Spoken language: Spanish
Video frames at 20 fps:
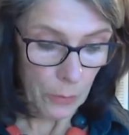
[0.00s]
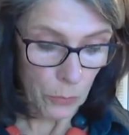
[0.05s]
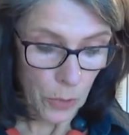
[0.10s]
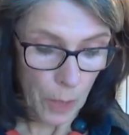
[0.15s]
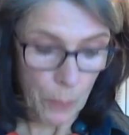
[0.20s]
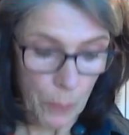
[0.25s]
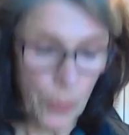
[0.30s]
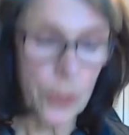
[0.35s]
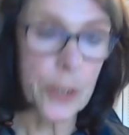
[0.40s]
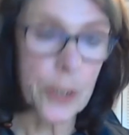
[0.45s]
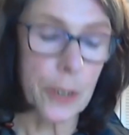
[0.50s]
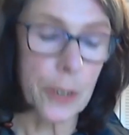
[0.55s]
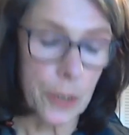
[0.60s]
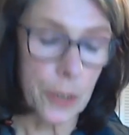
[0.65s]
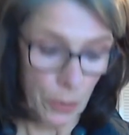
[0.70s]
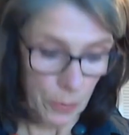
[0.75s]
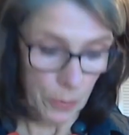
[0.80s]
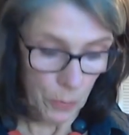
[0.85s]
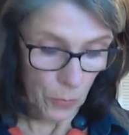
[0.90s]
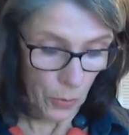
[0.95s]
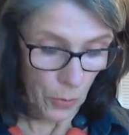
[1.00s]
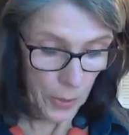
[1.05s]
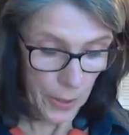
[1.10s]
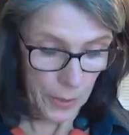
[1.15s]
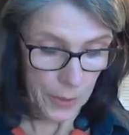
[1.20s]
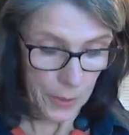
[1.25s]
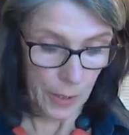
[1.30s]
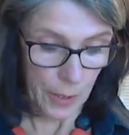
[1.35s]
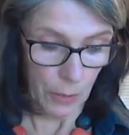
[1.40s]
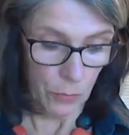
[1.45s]
una posición muy
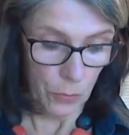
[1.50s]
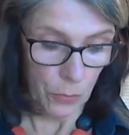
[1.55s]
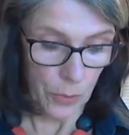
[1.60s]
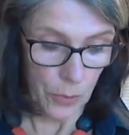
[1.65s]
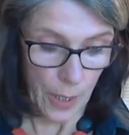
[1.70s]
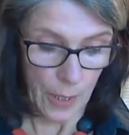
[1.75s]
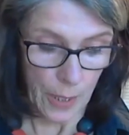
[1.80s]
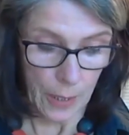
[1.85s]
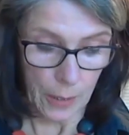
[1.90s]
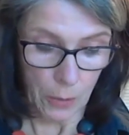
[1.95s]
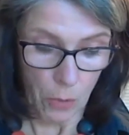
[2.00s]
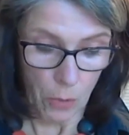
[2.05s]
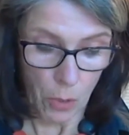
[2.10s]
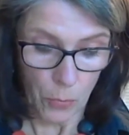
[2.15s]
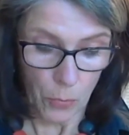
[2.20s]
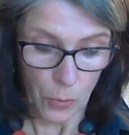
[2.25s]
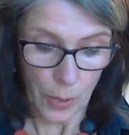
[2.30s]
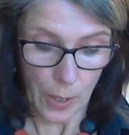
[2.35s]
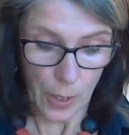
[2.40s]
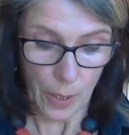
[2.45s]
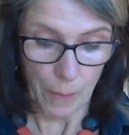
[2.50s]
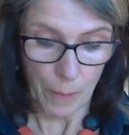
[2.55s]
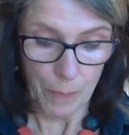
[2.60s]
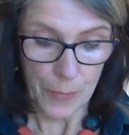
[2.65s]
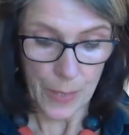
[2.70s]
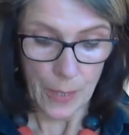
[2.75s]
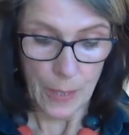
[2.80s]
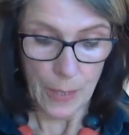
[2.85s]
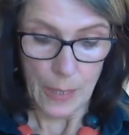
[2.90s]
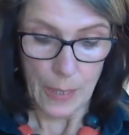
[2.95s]
insegura e incómoda
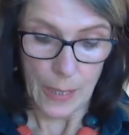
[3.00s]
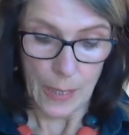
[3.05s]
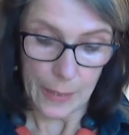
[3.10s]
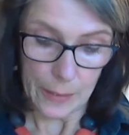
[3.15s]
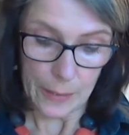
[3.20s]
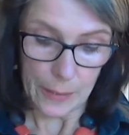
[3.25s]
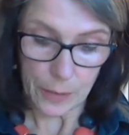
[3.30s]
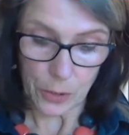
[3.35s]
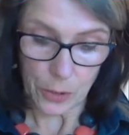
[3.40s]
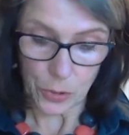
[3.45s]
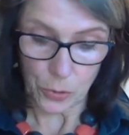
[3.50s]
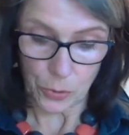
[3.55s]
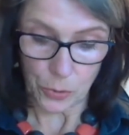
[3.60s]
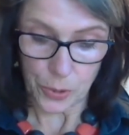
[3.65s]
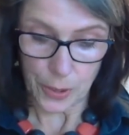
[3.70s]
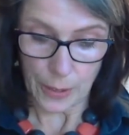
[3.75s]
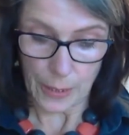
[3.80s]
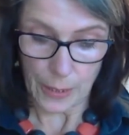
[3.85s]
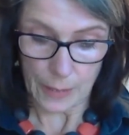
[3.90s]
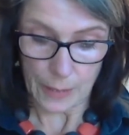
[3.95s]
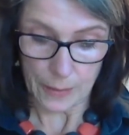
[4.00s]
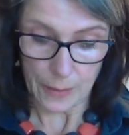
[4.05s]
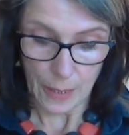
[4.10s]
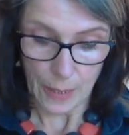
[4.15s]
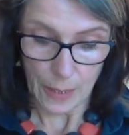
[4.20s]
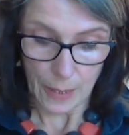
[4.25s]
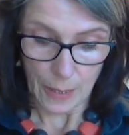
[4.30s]
en esta sociedad,